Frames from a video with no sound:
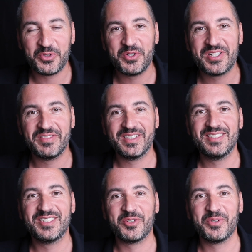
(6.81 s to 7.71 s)
J'avais dit
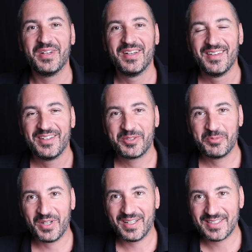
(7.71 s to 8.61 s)
que je me
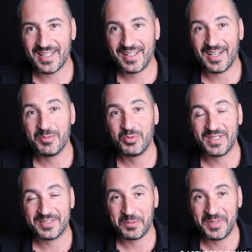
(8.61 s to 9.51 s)
raserais le crâne pour les
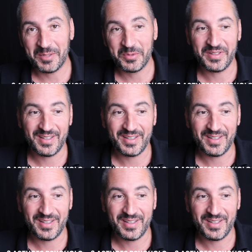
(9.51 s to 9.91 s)
100 000 abonnés,